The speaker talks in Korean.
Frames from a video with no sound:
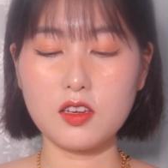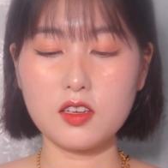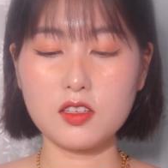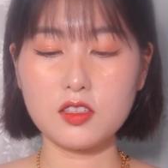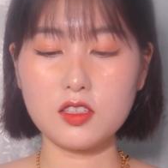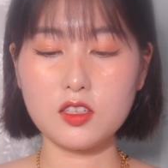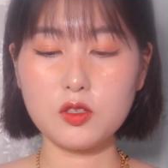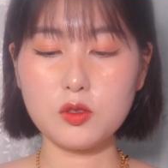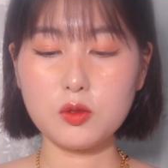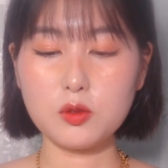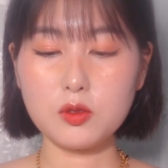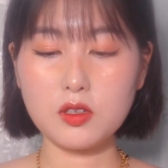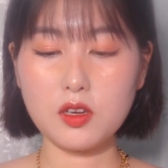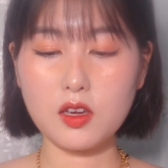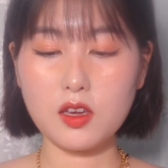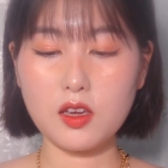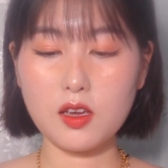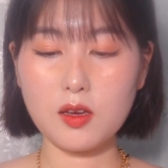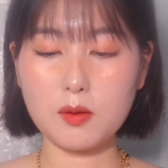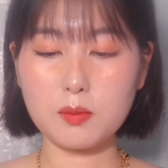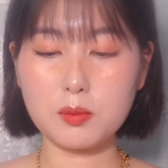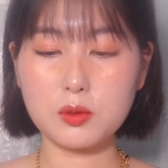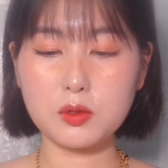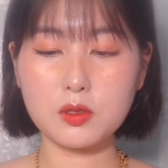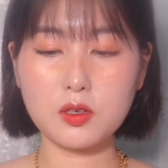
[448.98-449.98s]

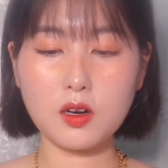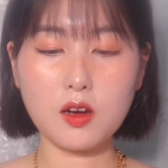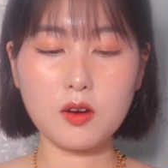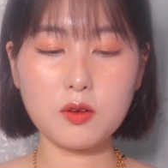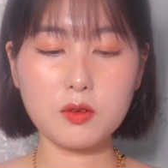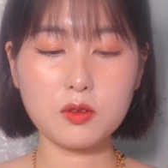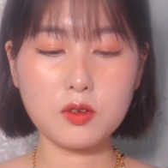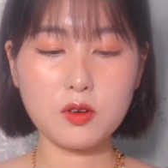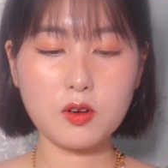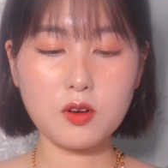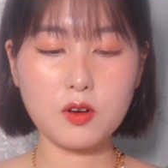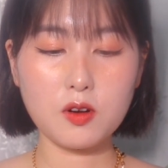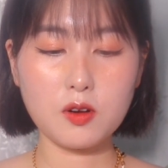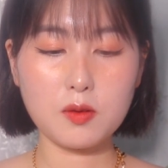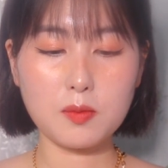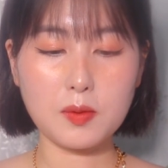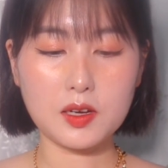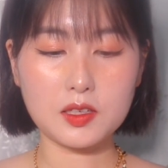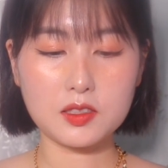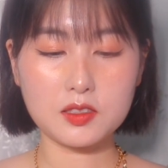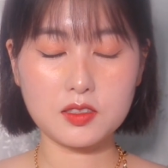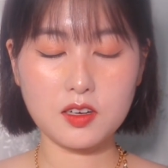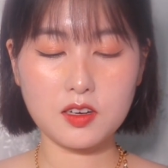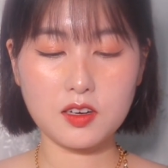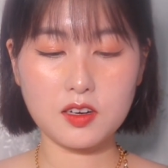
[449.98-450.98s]
시중에 브라운 컬러
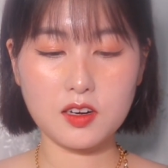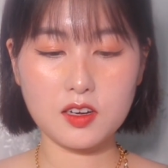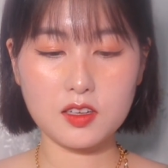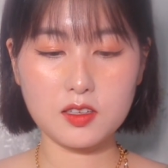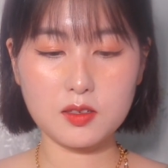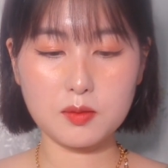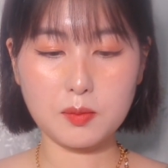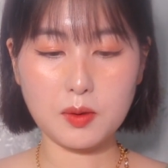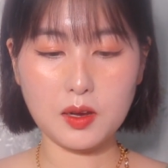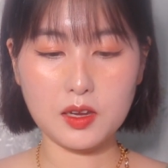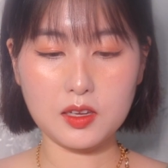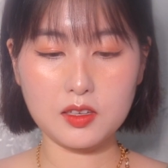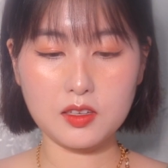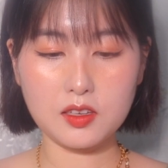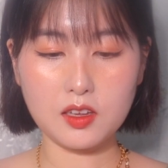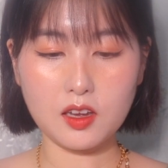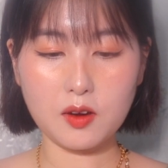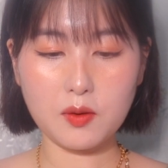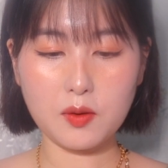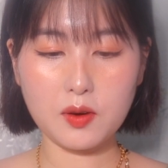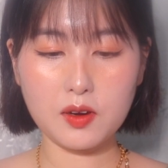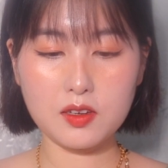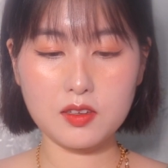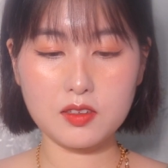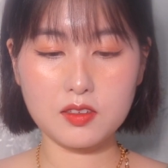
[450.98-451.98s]
마스카라는 많이
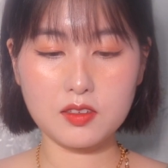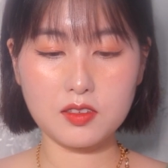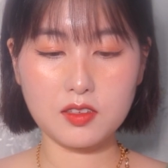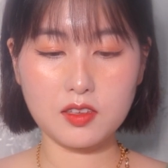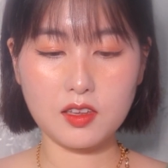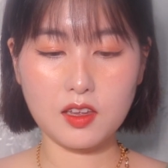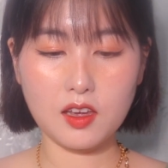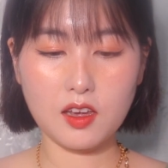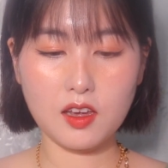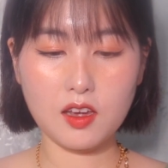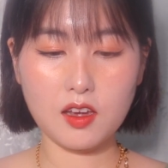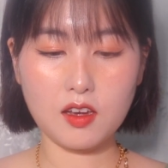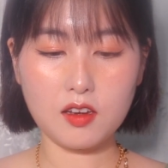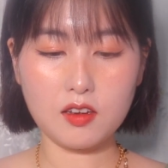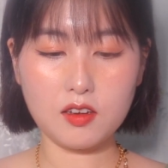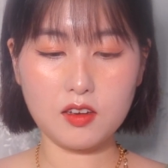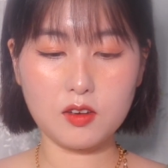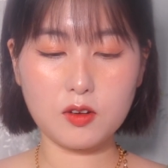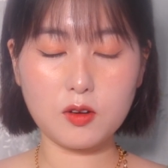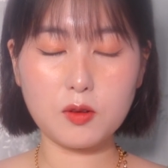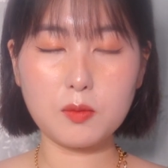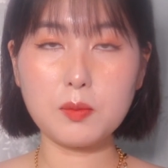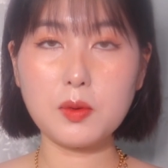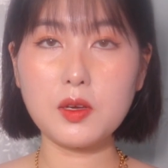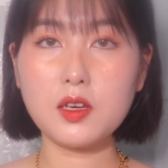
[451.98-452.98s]
나와 있는데
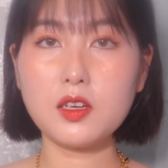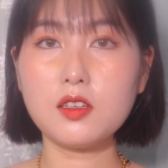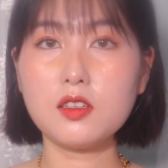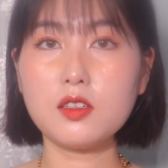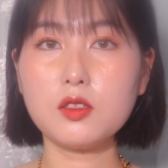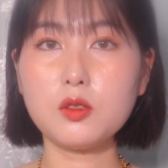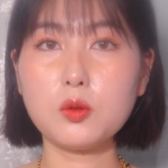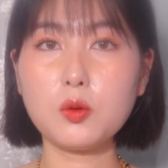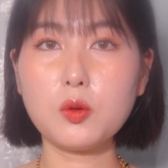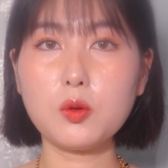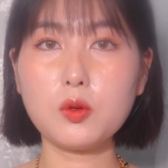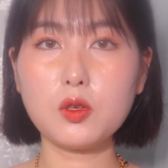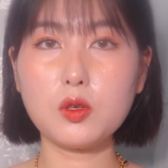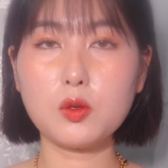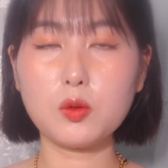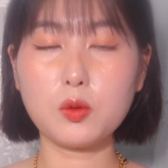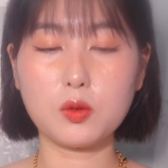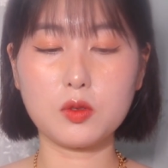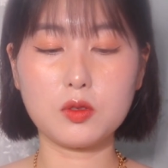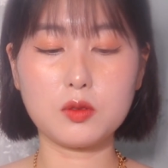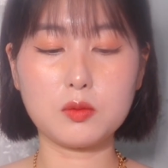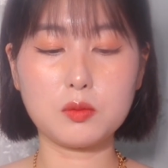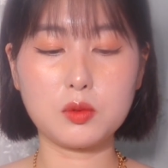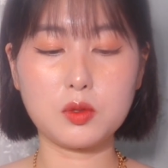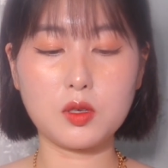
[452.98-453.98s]
이런 핑크톤이
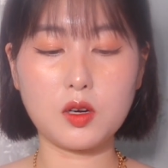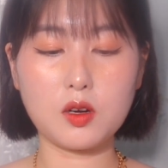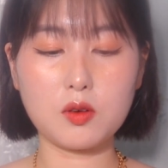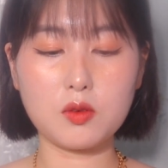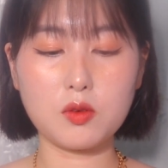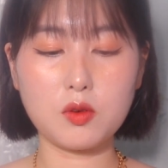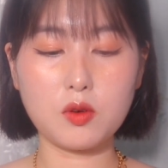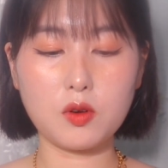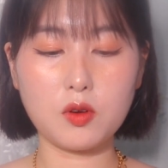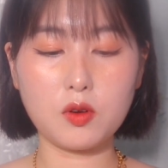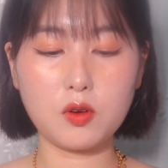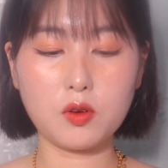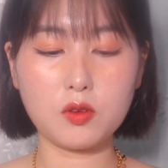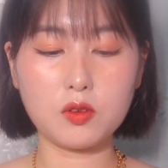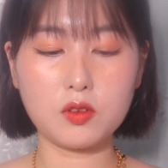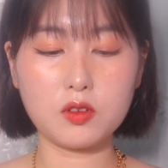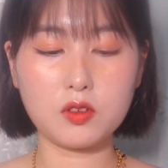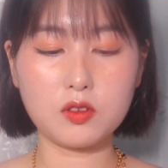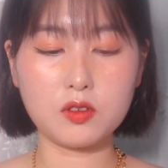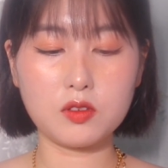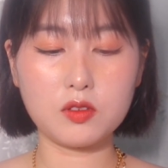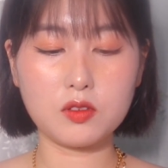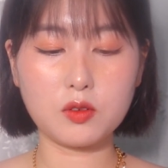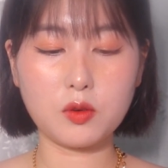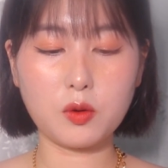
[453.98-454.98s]
도는 브라운
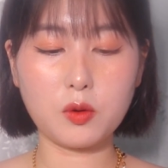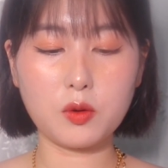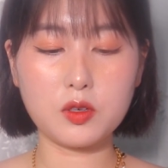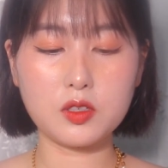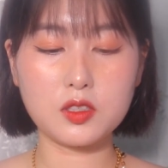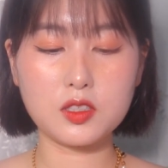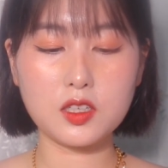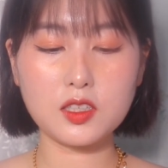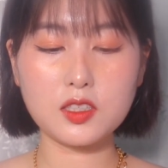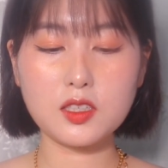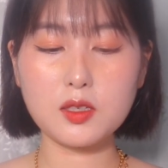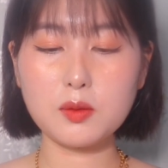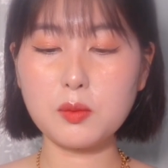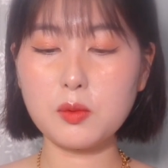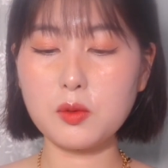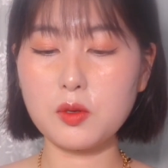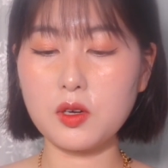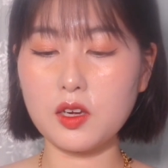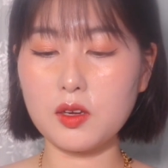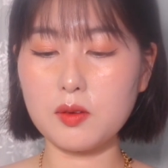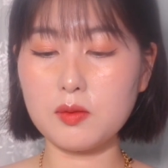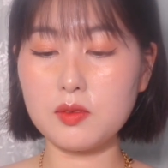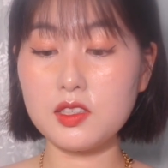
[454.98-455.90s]
컬러는 거의 찾아보기